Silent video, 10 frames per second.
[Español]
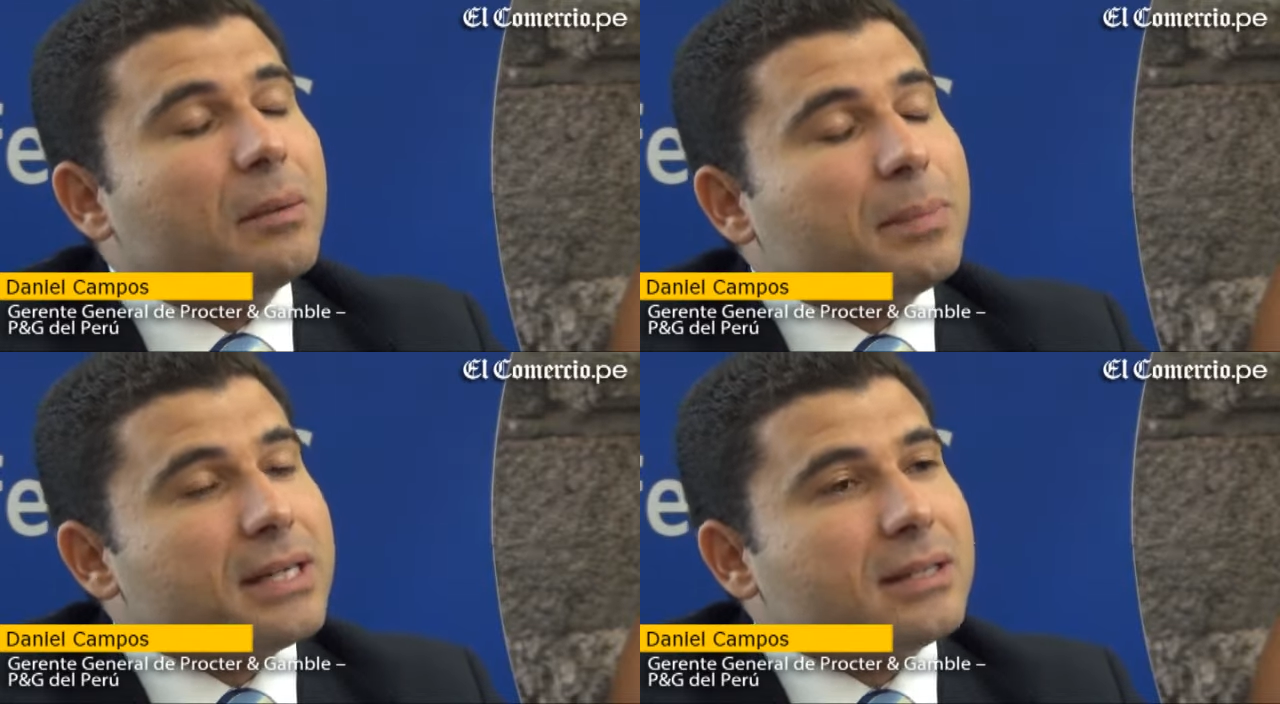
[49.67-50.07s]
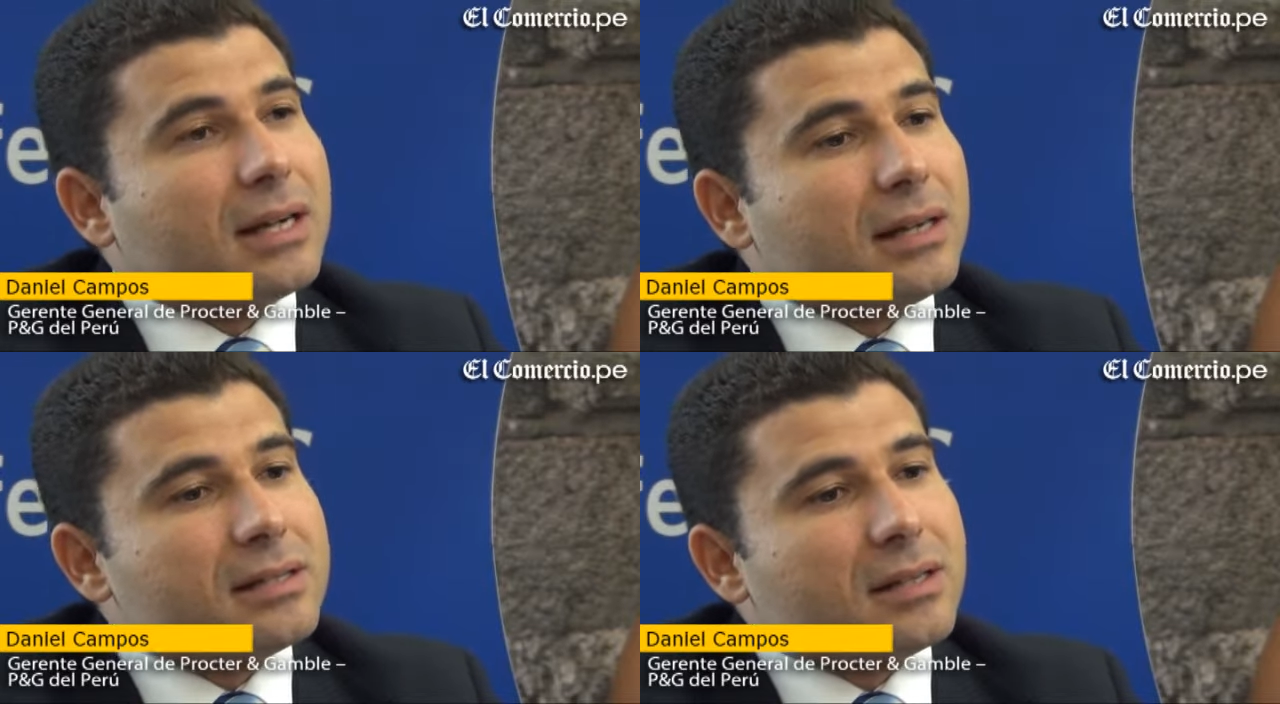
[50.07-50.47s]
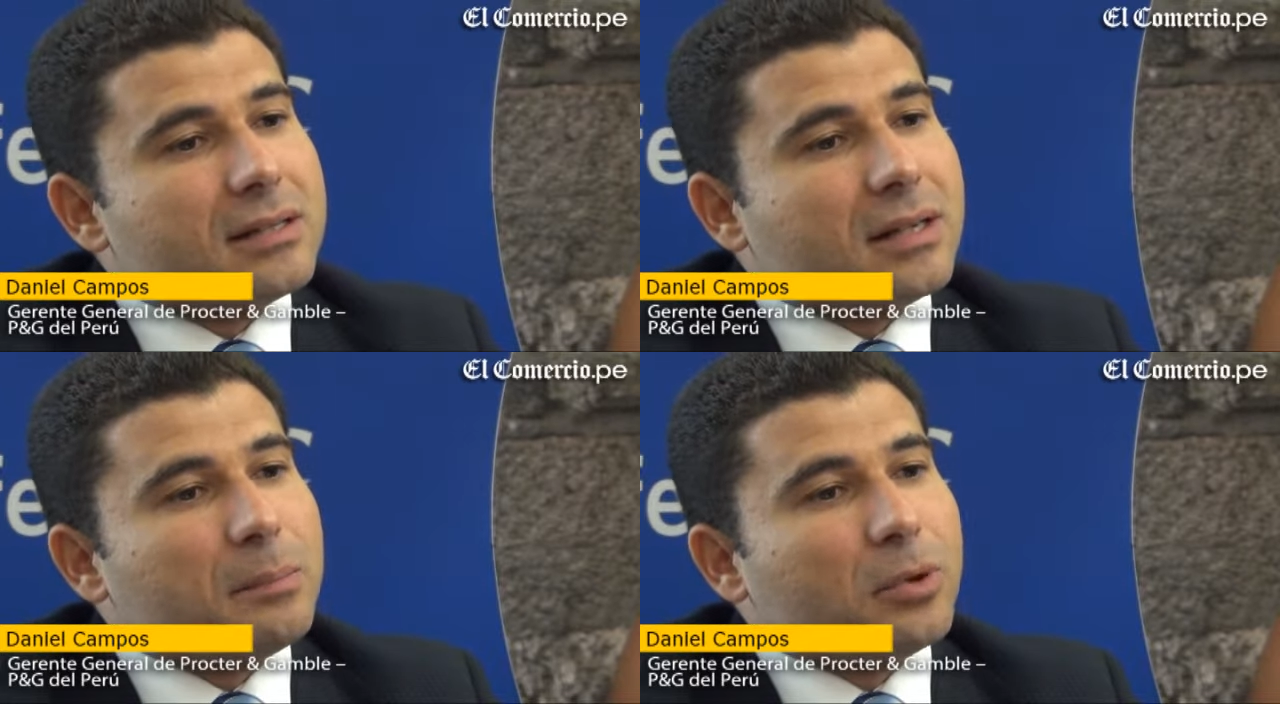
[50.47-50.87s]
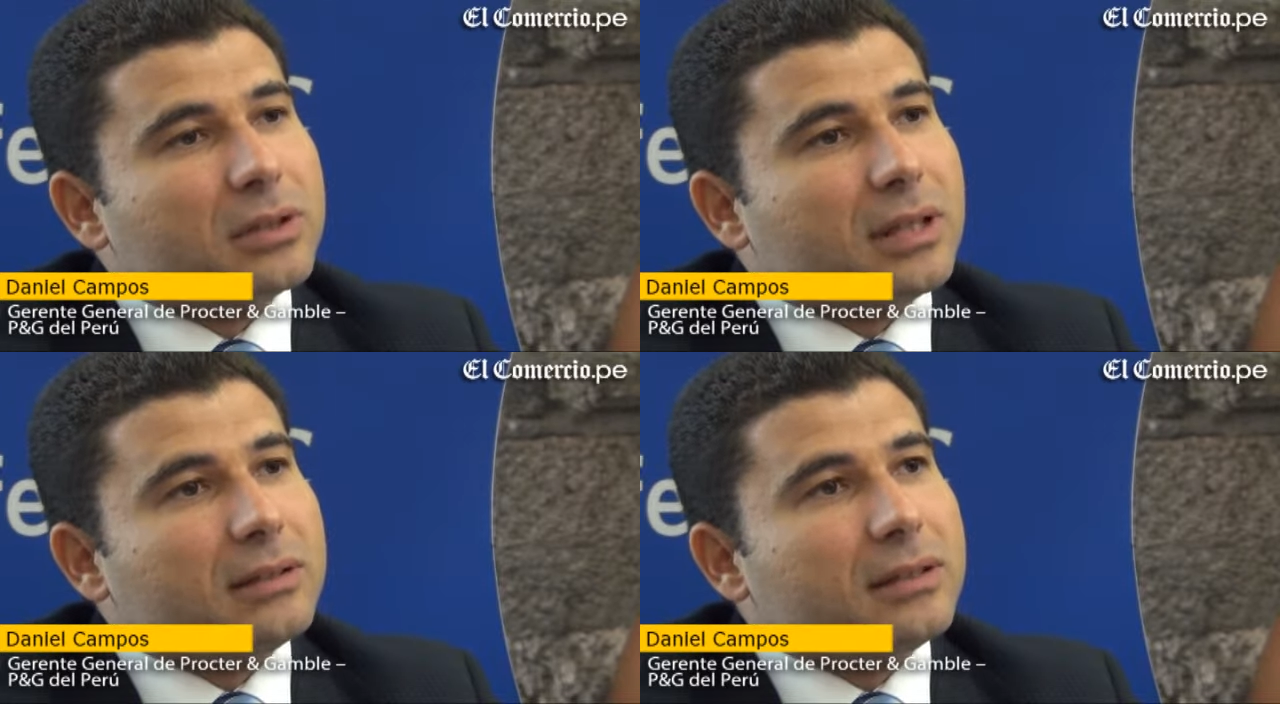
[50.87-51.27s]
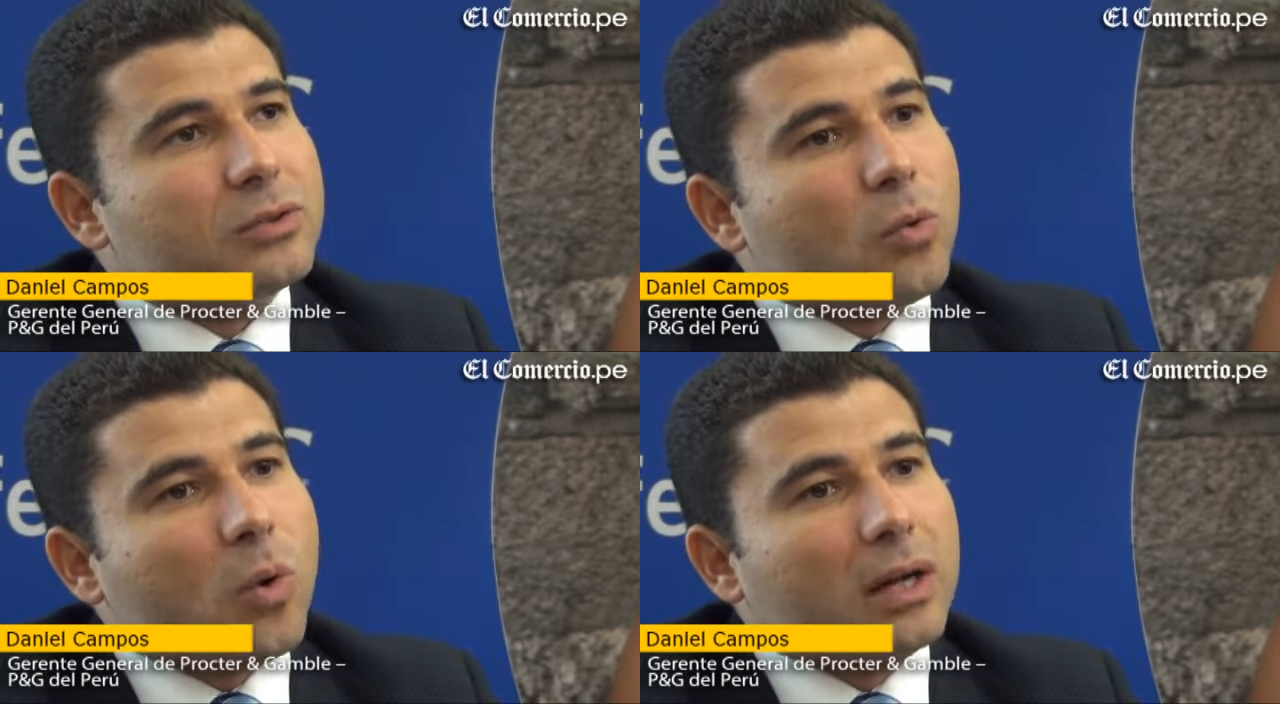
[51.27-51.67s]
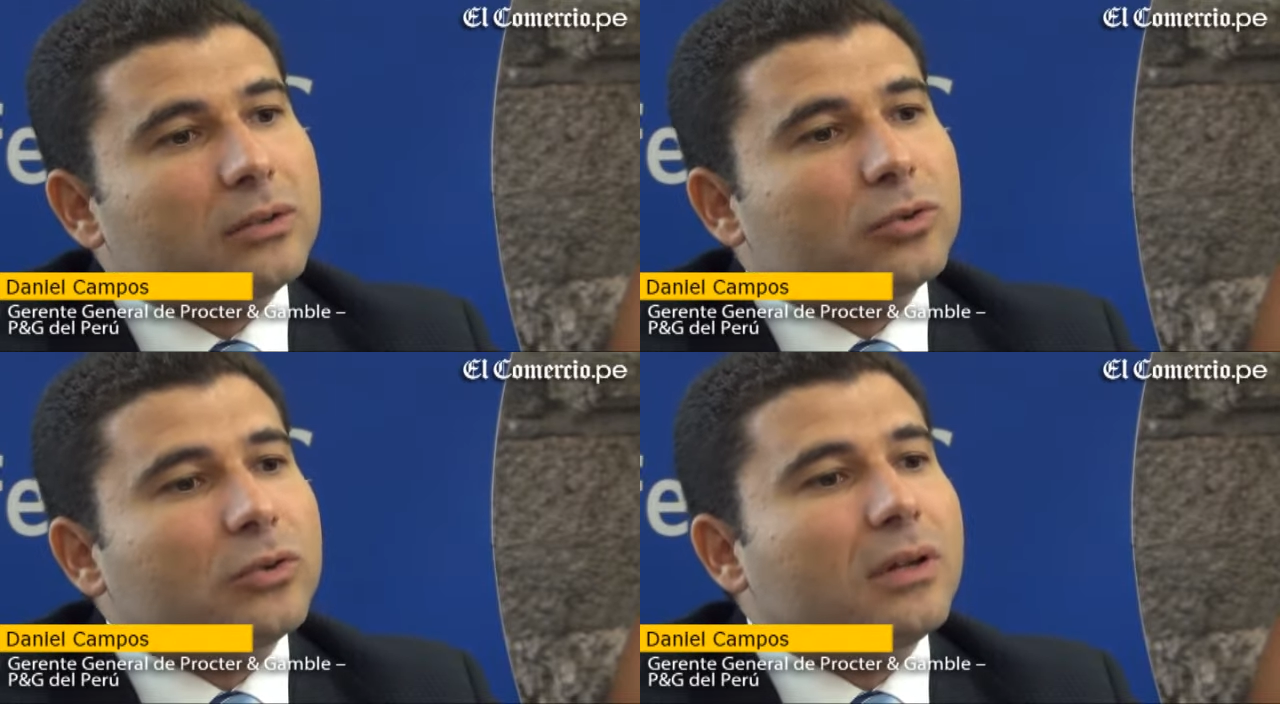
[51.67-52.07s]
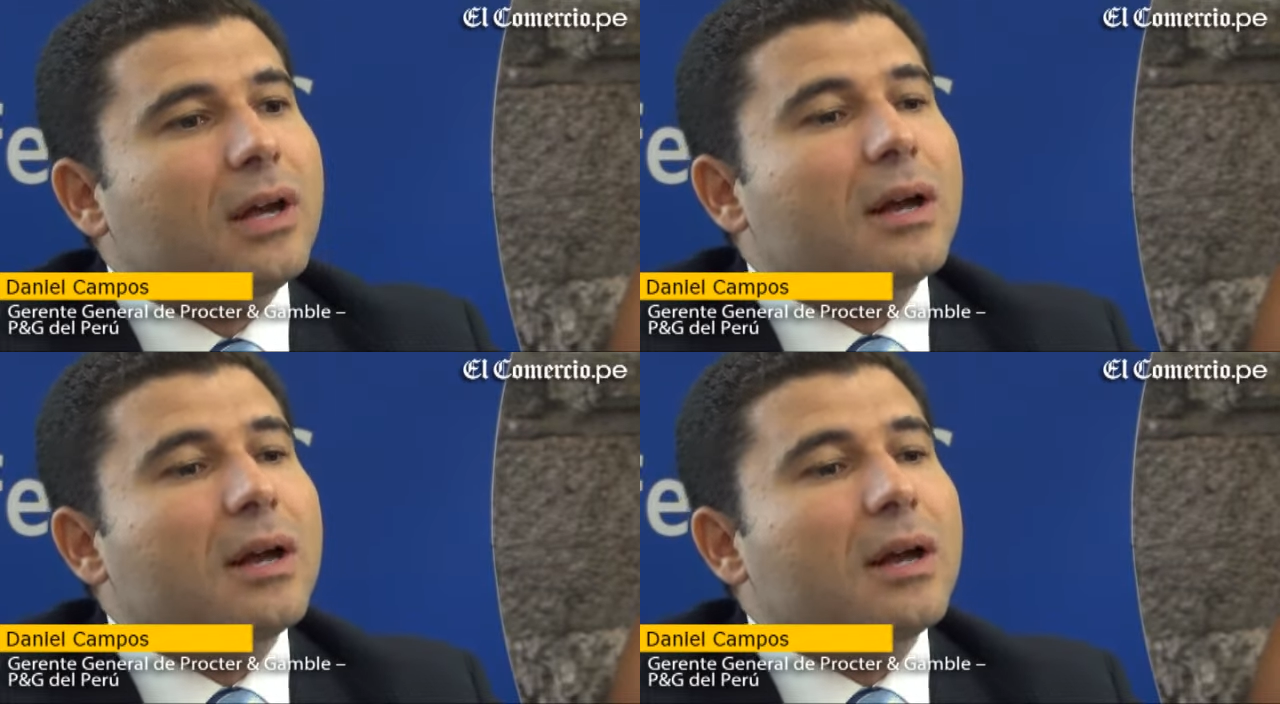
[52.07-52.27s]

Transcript: que empiezan a crecer y ser importantes, cuanto